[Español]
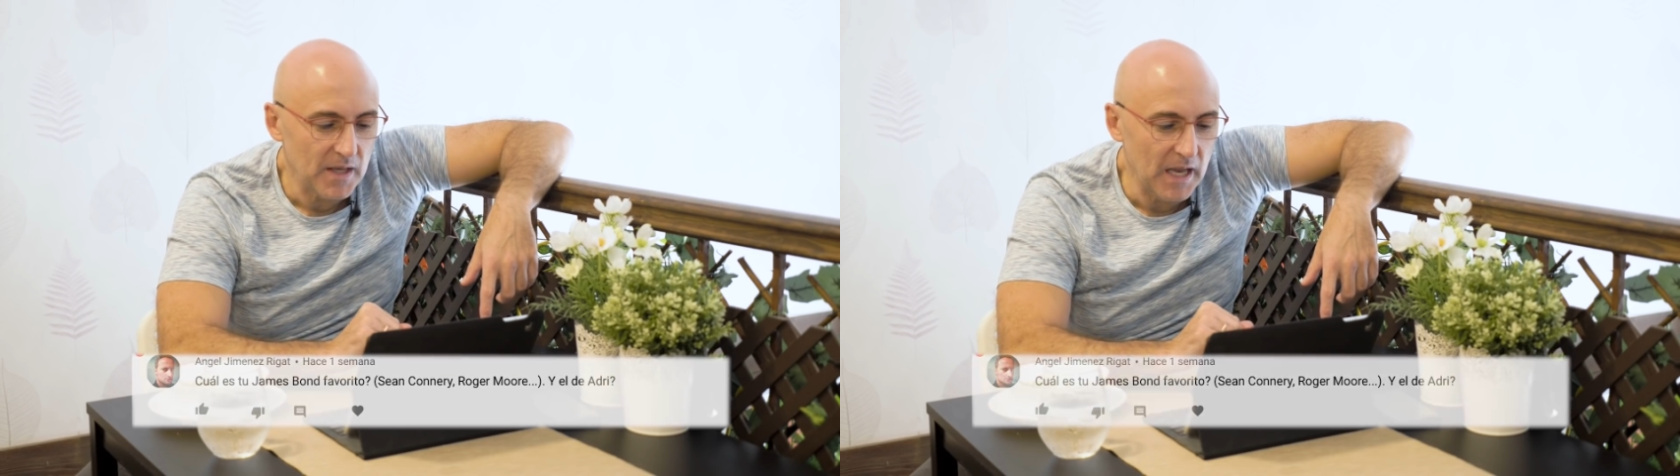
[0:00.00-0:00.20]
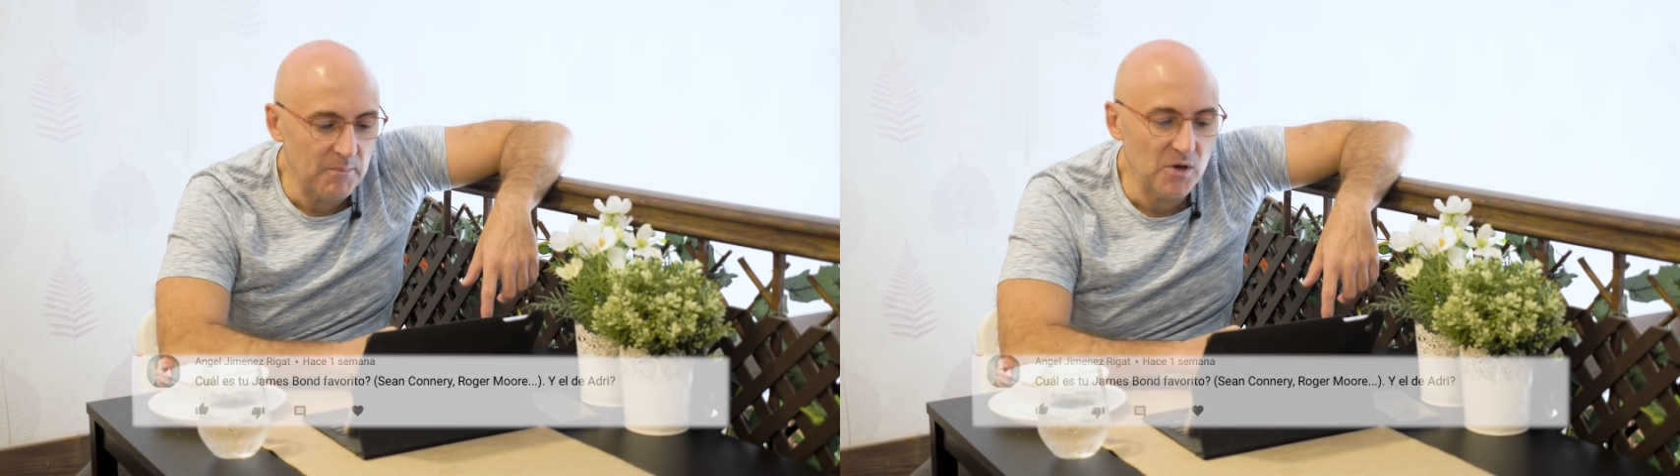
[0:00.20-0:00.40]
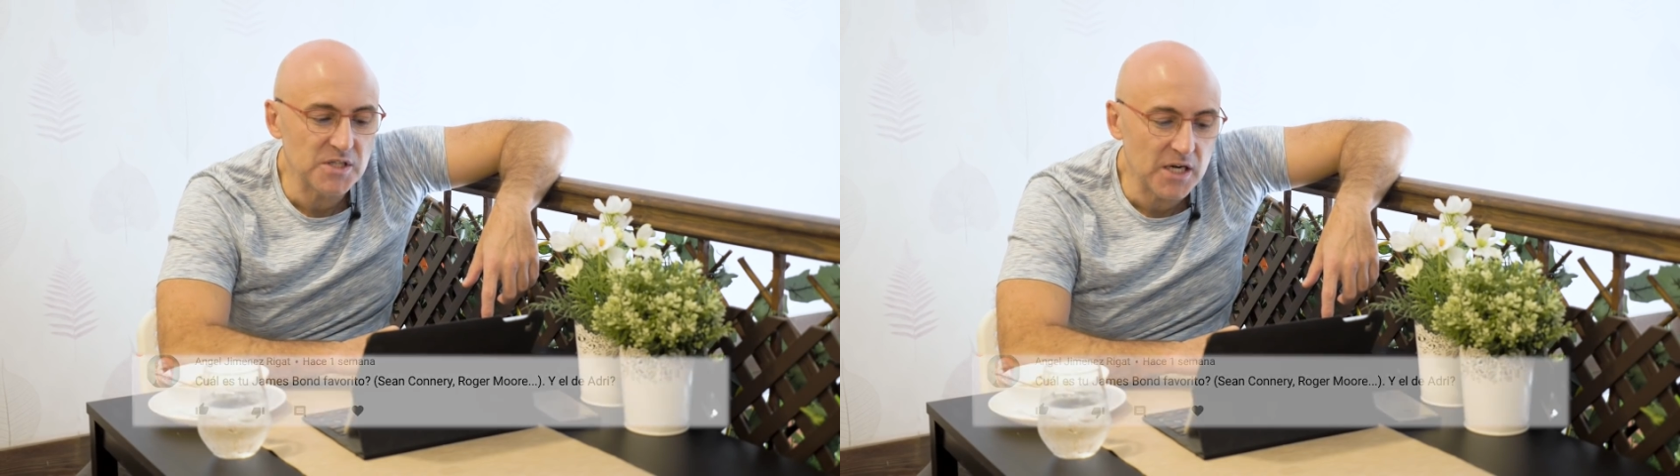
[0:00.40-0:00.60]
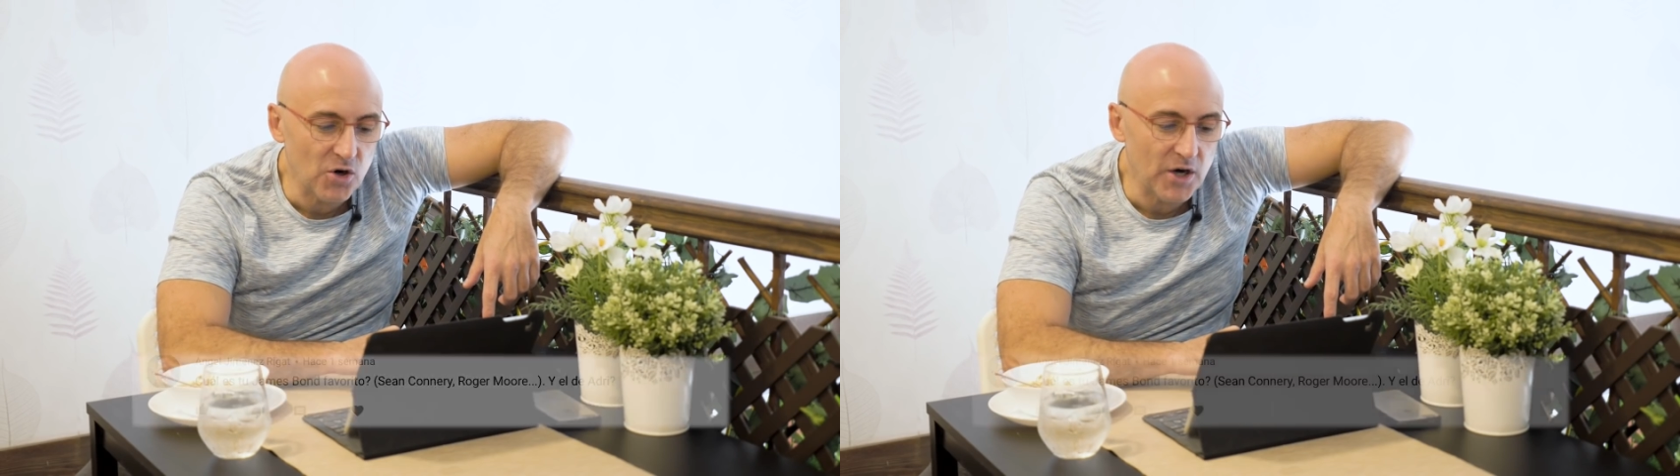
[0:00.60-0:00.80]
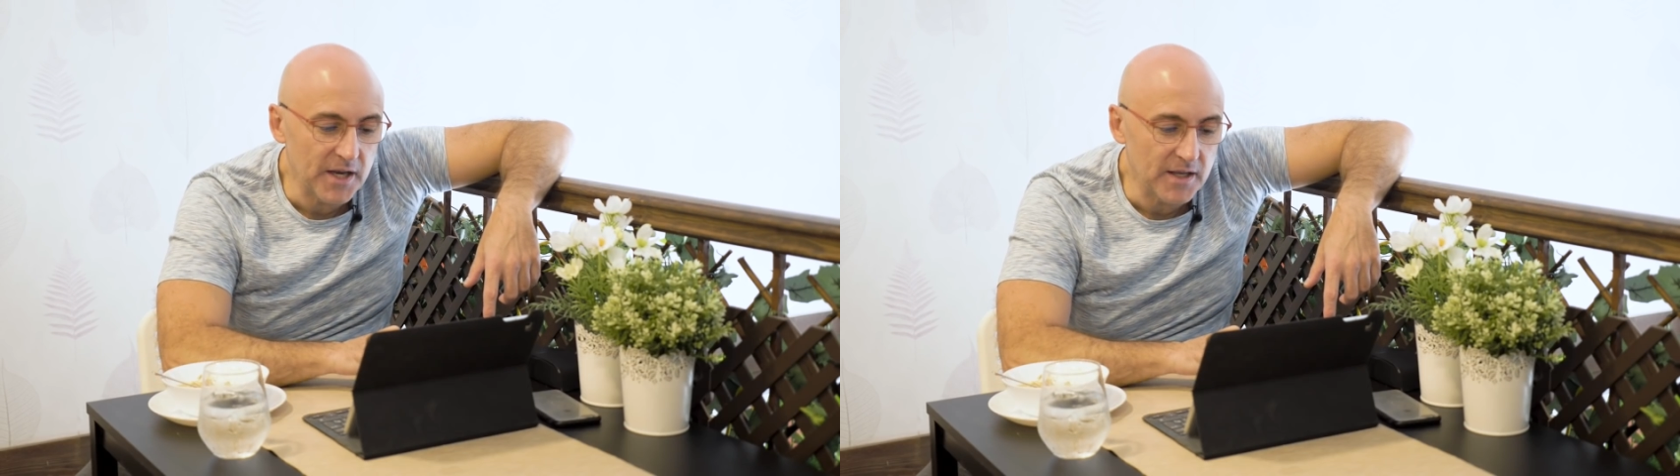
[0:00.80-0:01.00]
El mío es Sin
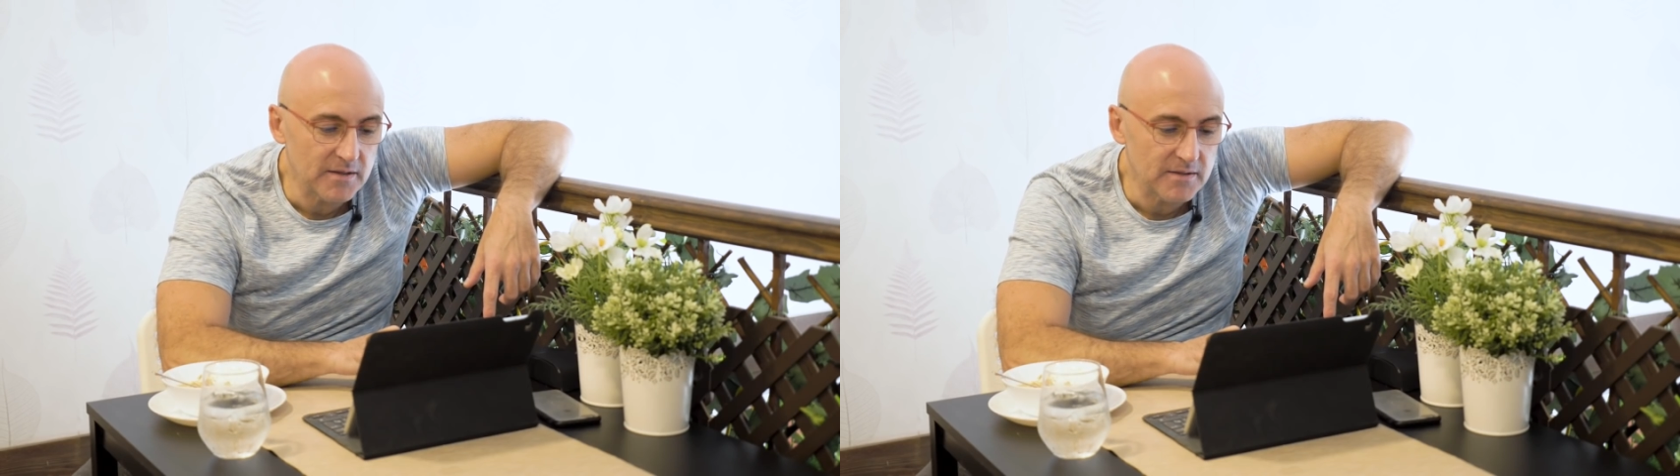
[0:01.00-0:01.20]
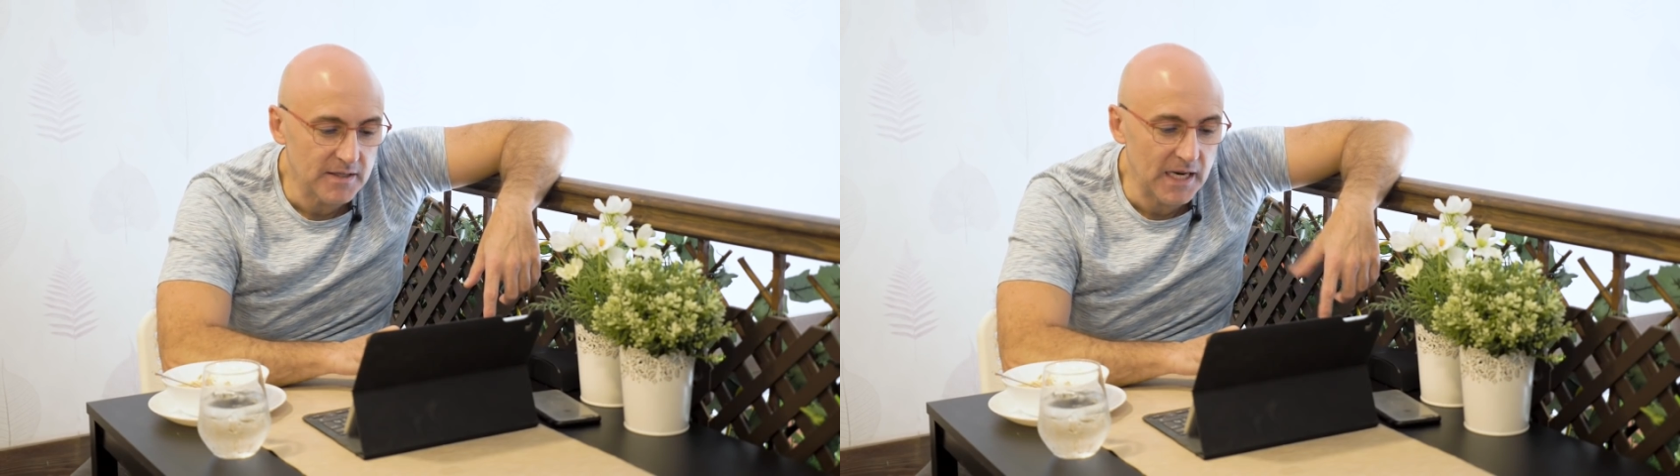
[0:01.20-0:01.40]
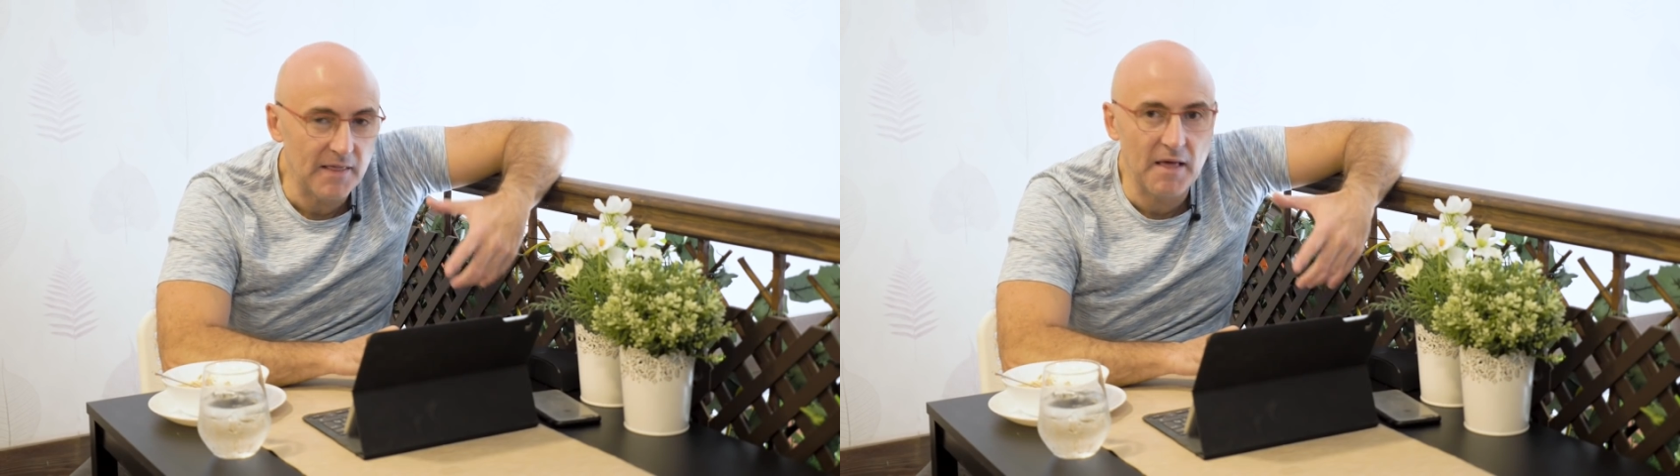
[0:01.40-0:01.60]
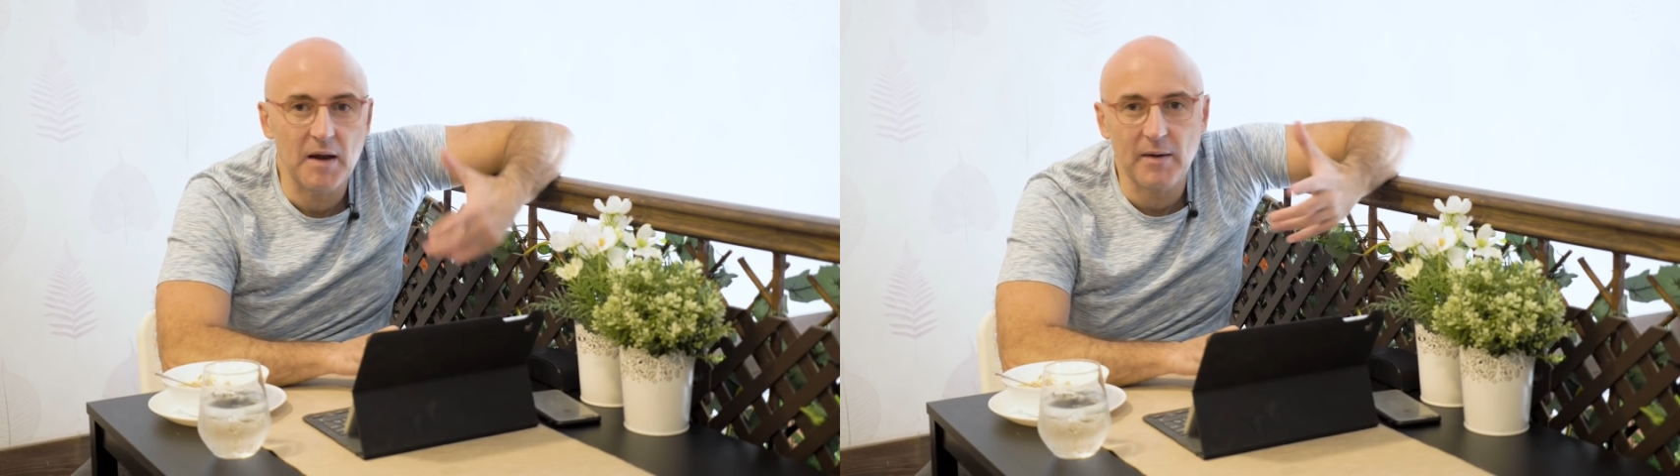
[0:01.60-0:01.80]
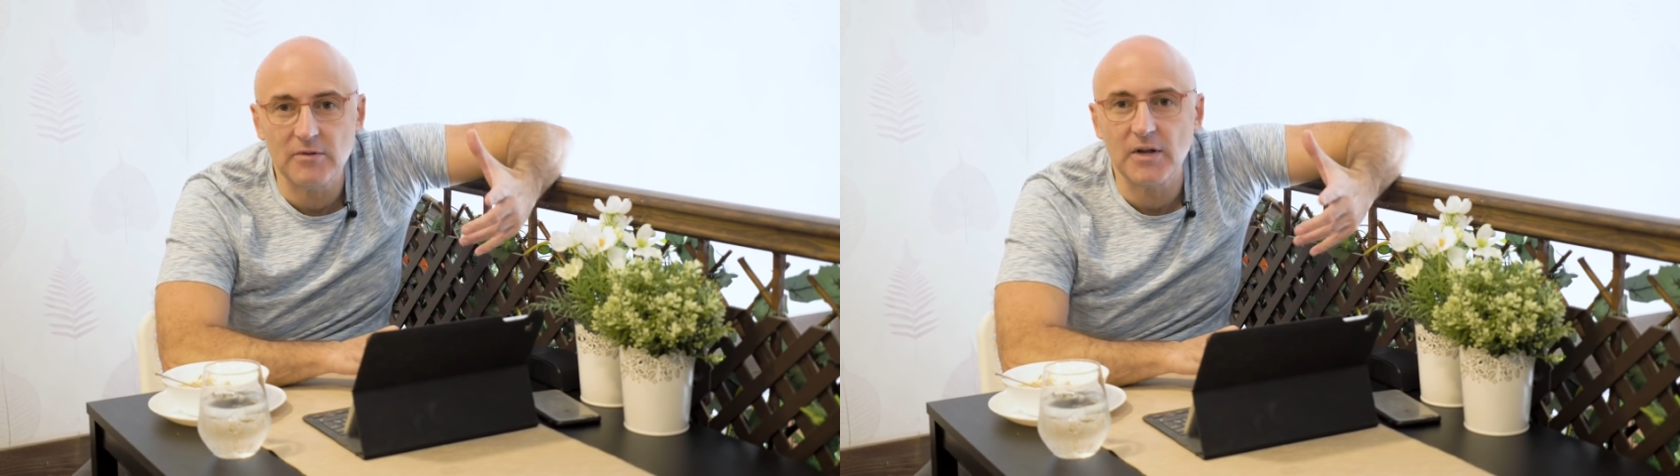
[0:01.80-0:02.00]
Connery. Y el de Adri,
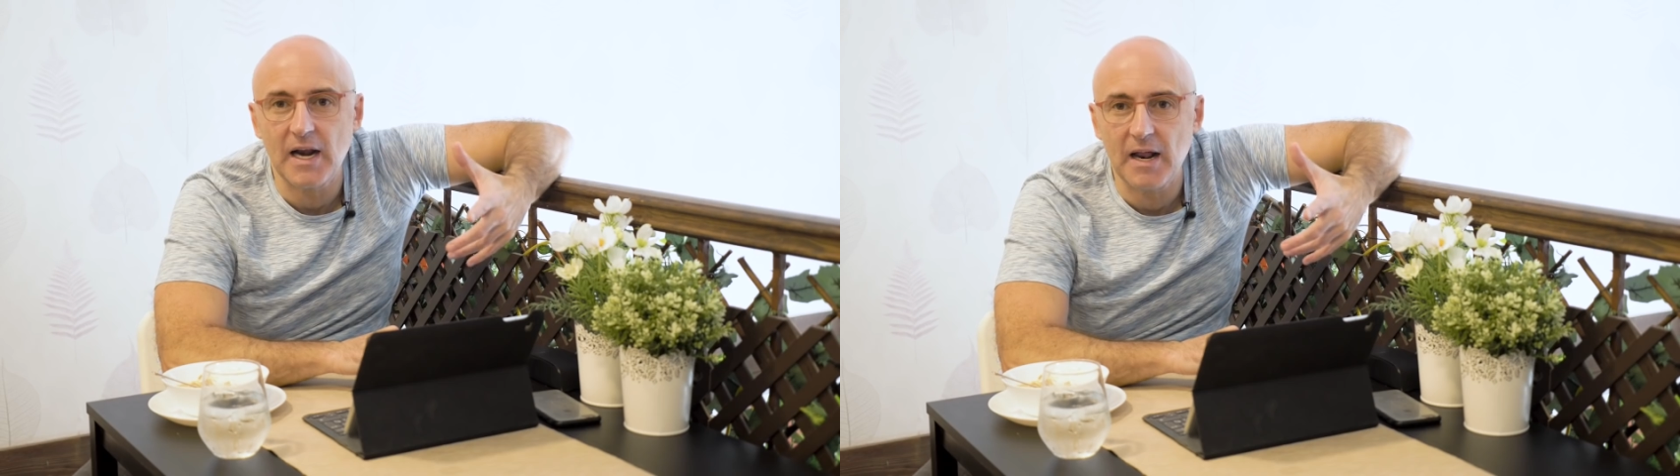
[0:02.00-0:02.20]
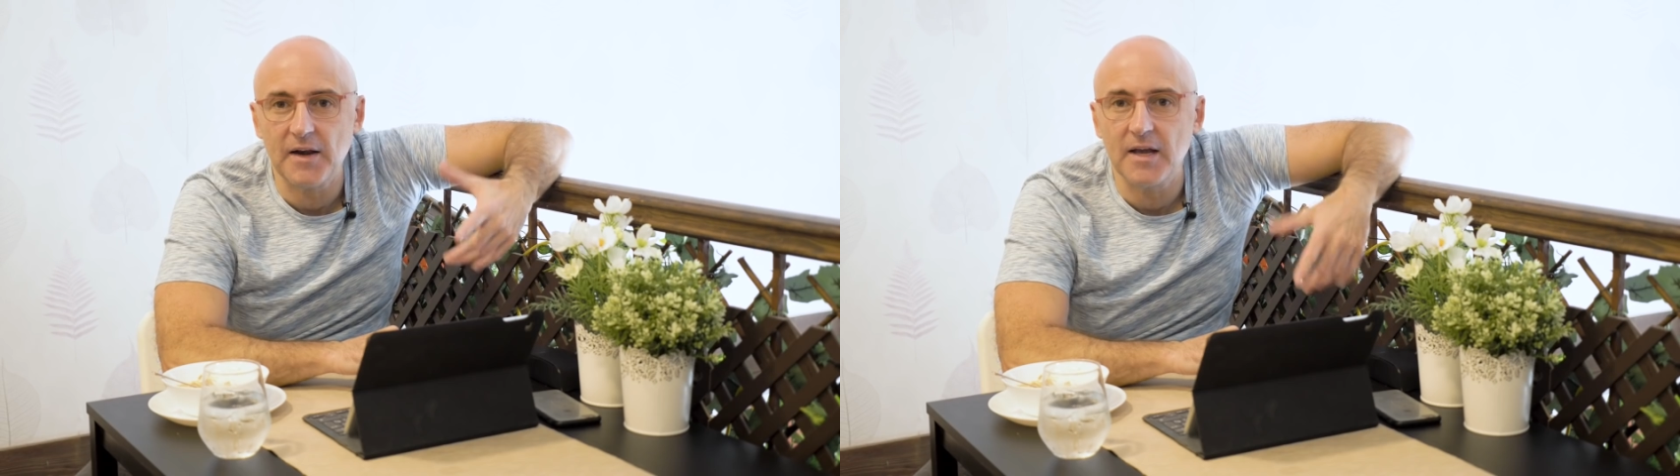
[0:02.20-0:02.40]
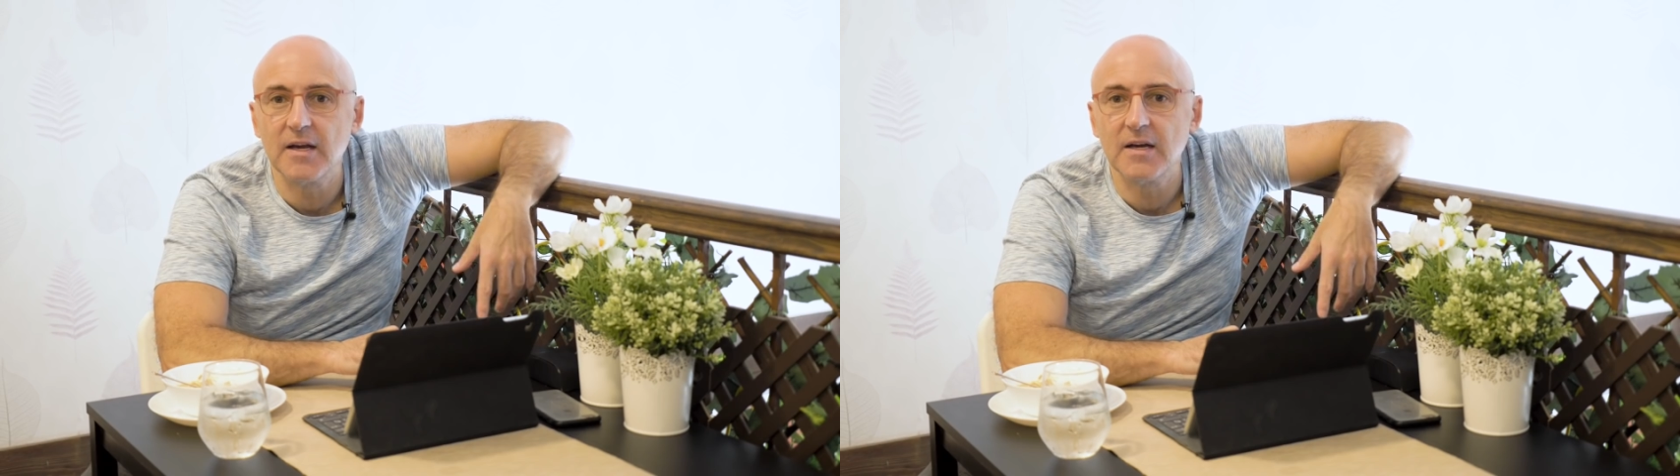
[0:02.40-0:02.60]
A ver qué de Adri.